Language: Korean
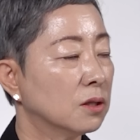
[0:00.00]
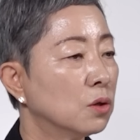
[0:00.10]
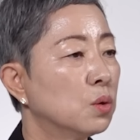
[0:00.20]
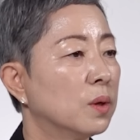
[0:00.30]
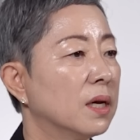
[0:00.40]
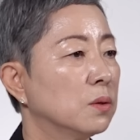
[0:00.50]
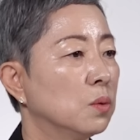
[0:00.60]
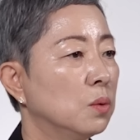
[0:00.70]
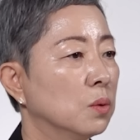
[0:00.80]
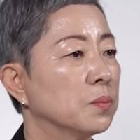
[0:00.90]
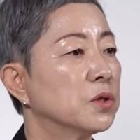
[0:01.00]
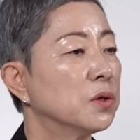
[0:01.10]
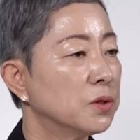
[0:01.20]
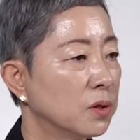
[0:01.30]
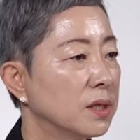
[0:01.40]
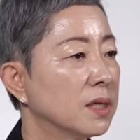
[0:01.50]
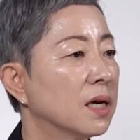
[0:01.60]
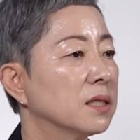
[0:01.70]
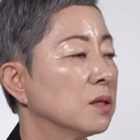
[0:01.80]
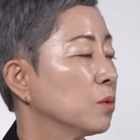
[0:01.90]
그렇더라도 좀 천천히
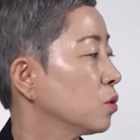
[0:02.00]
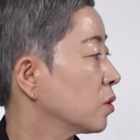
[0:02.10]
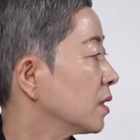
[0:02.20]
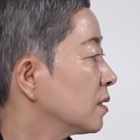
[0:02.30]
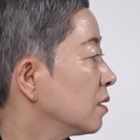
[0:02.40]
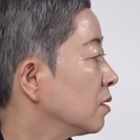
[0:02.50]
갔으면 좋겠어요.